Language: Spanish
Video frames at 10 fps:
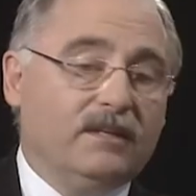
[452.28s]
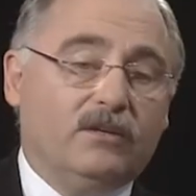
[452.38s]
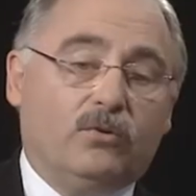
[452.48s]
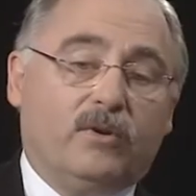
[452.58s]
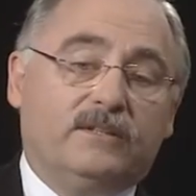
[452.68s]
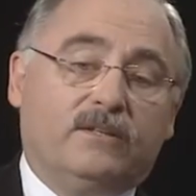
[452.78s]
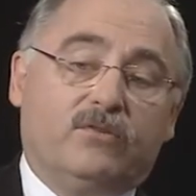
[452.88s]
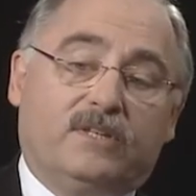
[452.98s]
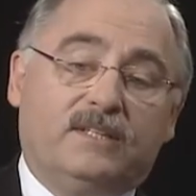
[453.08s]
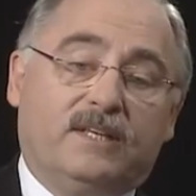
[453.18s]
Y luego la
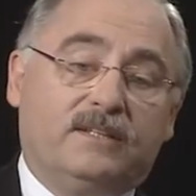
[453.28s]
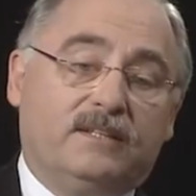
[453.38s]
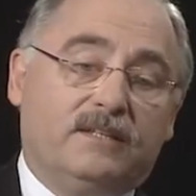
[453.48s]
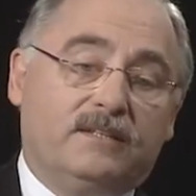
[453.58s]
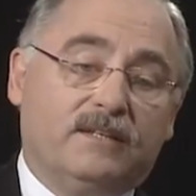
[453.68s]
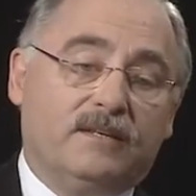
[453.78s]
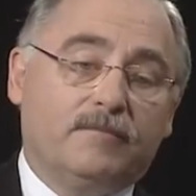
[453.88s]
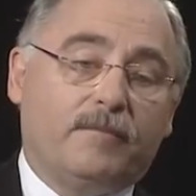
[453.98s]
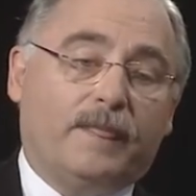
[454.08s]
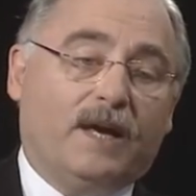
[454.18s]
atención sanitaria tiene que ser
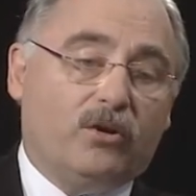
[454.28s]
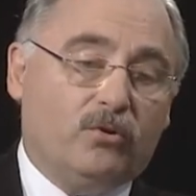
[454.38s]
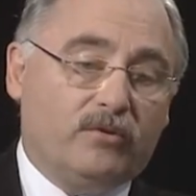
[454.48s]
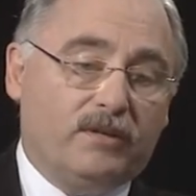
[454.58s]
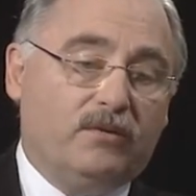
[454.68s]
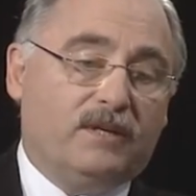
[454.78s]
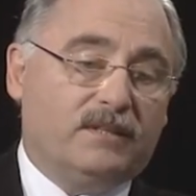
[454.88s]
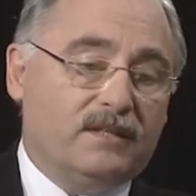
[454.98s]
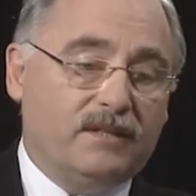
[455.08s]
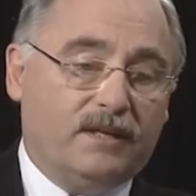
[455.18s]
acorde con
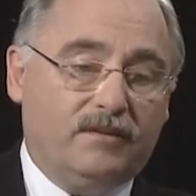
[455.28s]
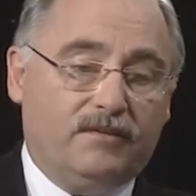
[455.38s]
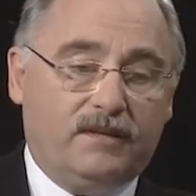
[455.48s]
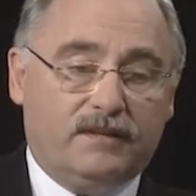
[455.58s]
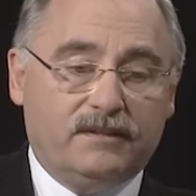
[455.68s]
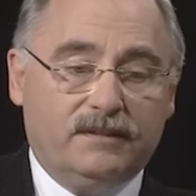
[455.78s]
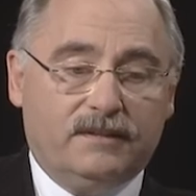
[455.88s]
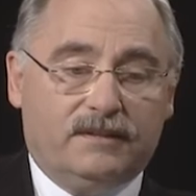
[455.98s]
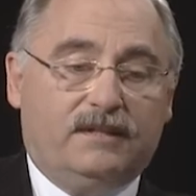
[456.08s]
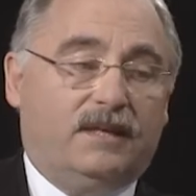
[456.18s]
las exigencias
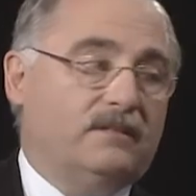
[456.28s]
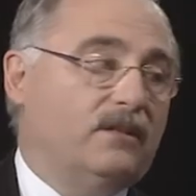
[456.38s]
de las